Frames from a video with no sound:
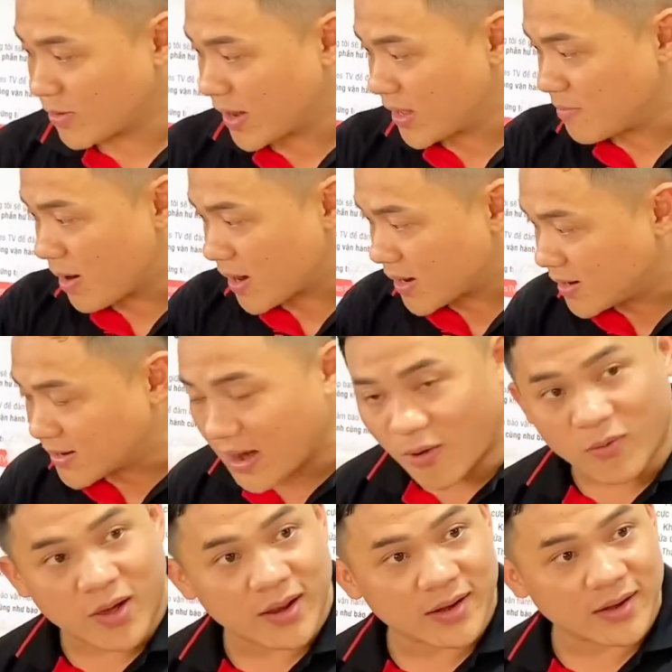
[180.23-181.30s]
có đi bất cứ
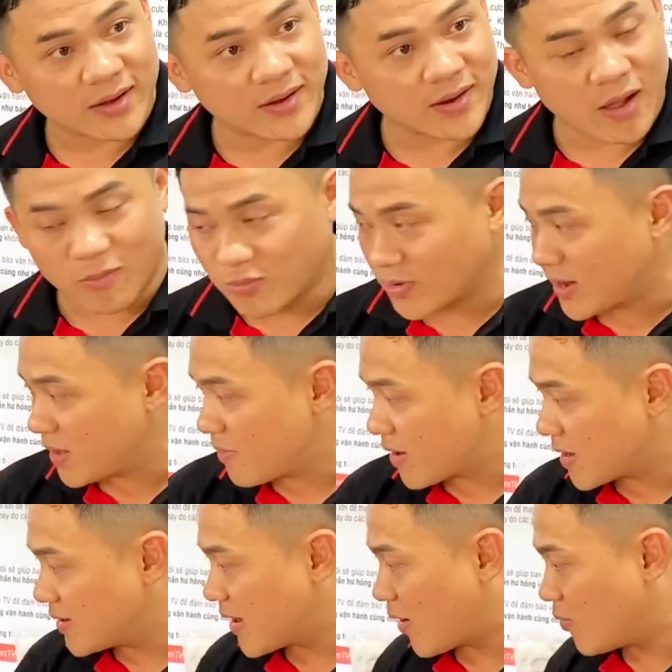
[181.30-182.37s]
đâu hết, nó không có đi
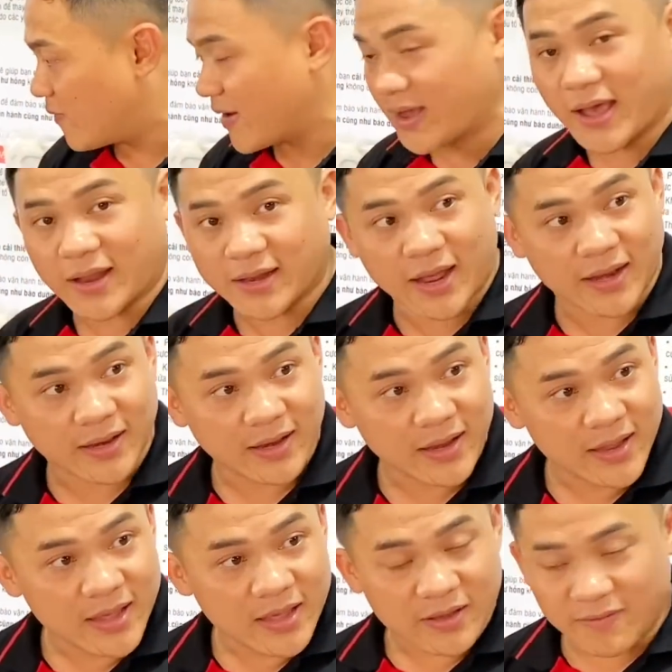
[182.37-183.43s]
bất cứ đâu về kết hết.
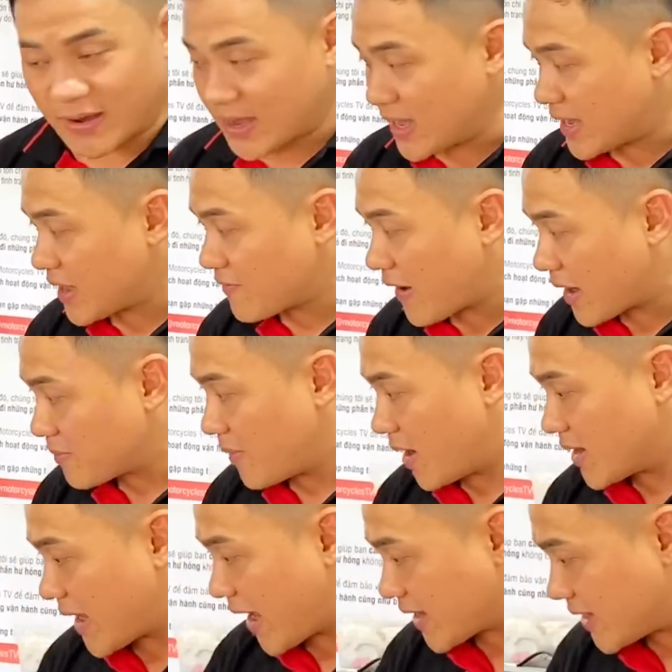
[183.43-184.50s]
Và khi cái van
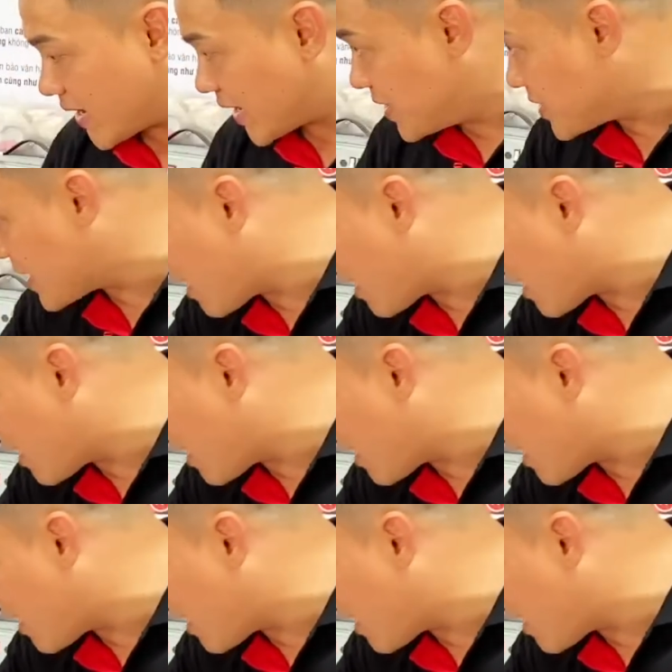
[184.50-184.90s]
mở ra thì cái nước